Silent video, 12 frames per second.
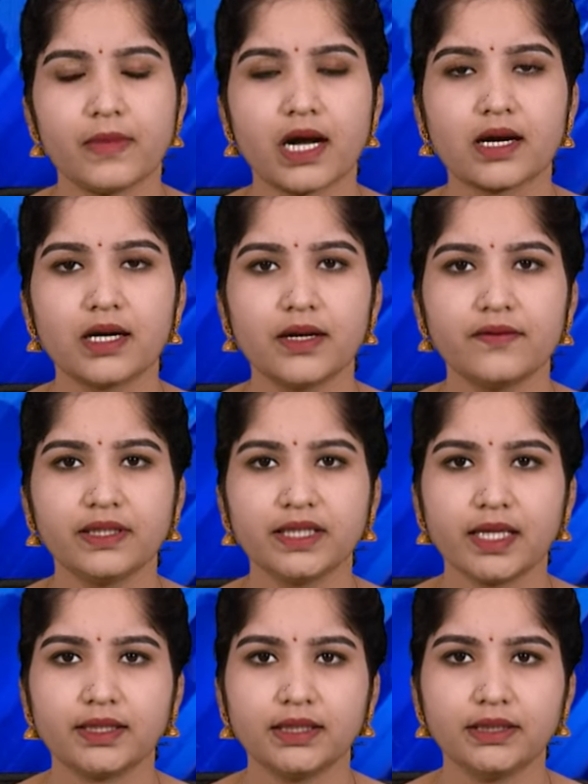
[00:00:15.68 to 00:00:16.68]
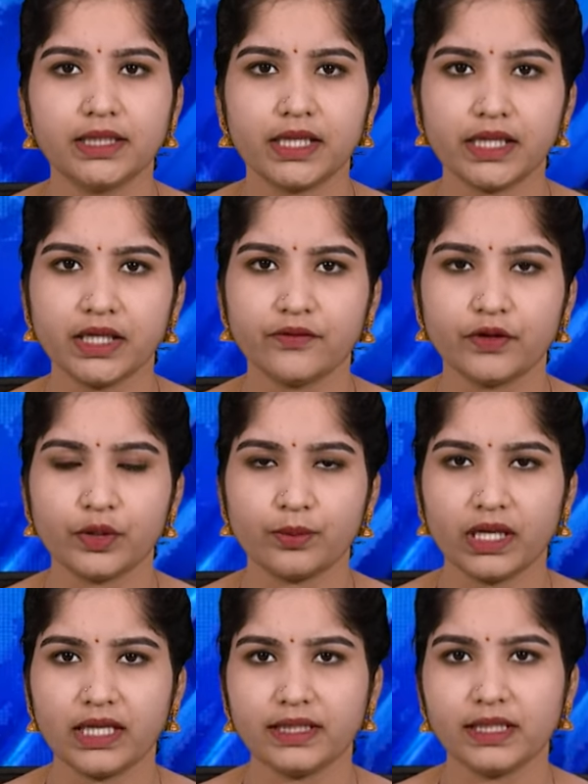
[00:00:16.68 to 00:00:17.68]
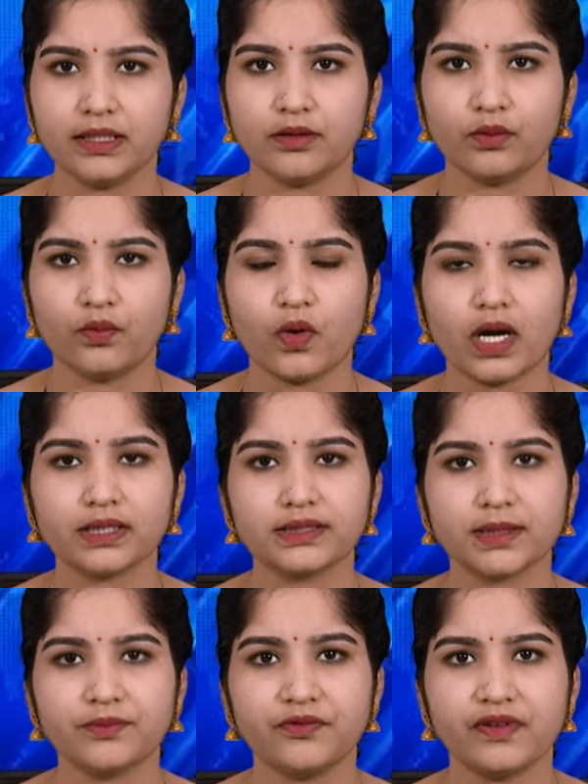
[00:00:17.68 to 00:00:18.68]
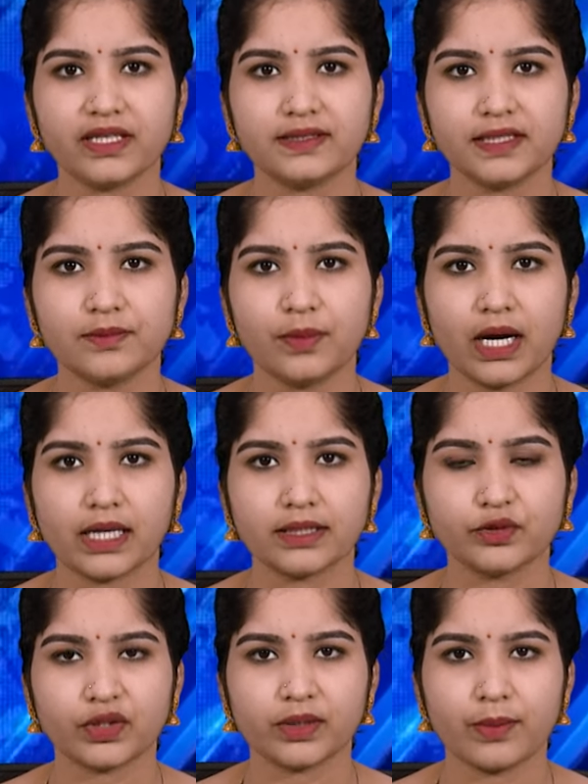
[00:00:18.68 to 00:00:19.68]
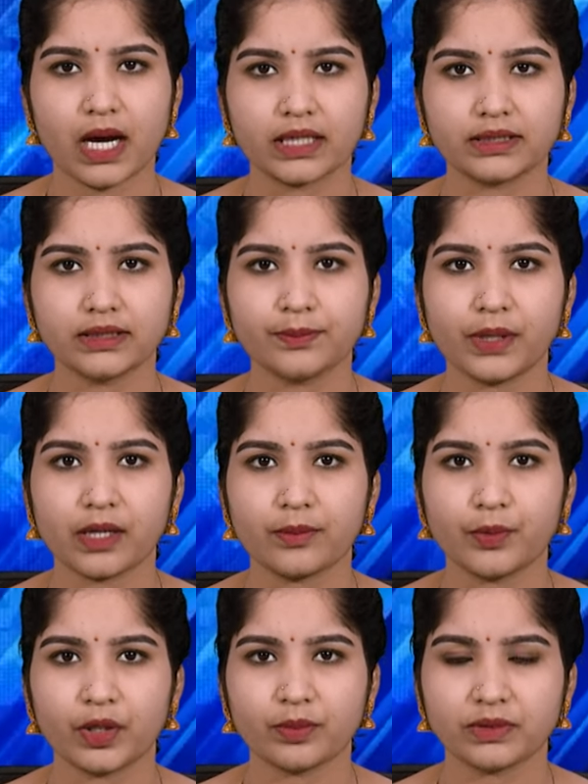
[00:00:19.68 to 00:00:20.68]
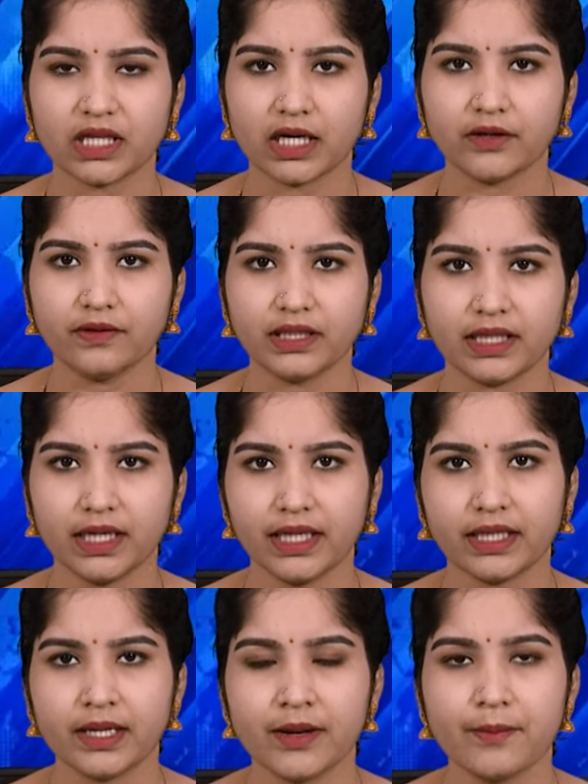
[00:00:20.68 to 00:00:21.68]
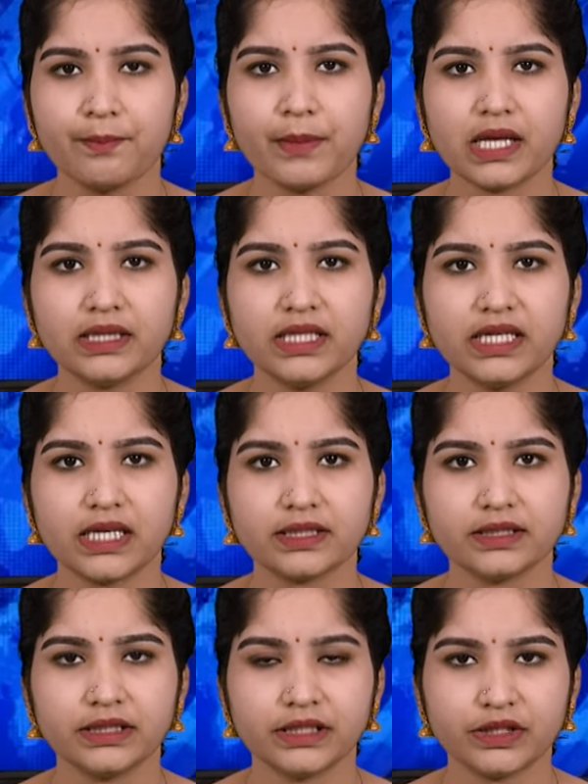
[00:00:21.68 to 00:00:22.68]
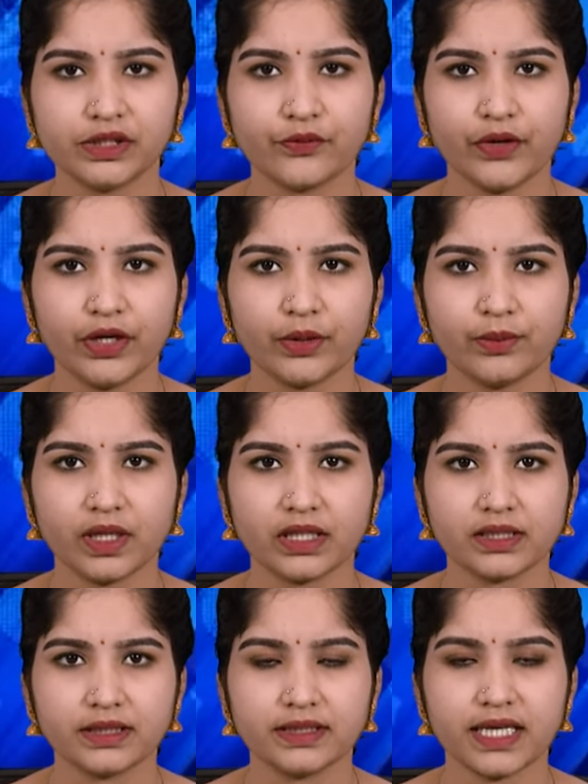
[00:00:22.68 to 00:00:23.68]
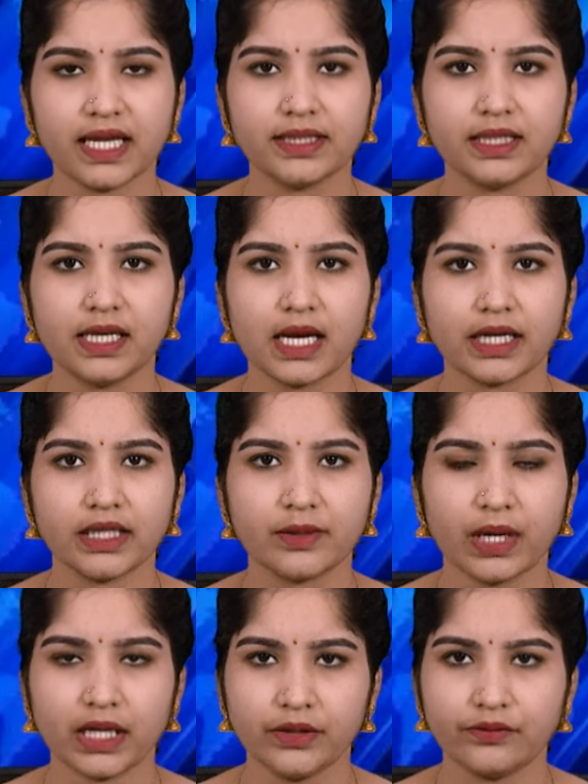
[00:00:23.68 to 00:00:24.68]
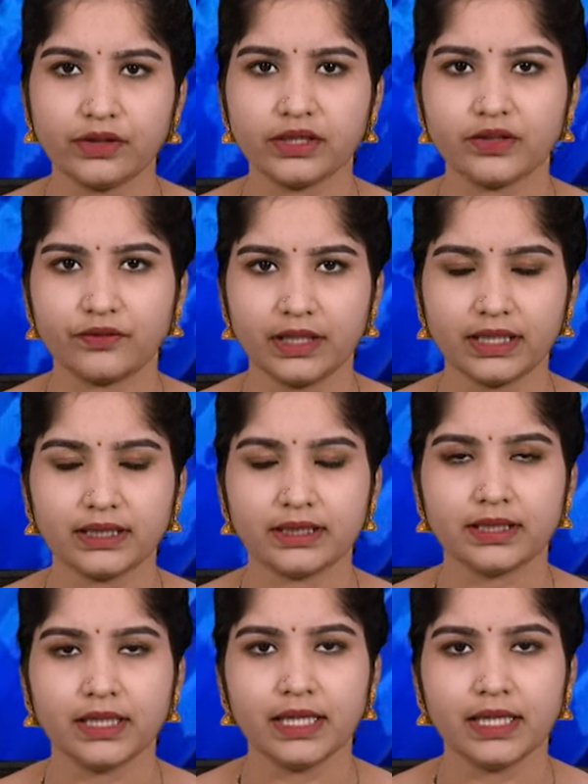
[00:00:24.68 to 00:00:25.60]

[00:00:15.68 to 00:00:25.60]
மக்களவை தேர்தல் நெருங்கி வரும் நிலையில் வாட்ஸ்அப் விக்சித் பாரத் தொடர்பாக பரப்பப்படும் தகவல்களை மத்திய அரசு நிறுத்த வேண்டும் என்று தேர்தல் ஆணையம் அறிவுறுத்தியுள்ளது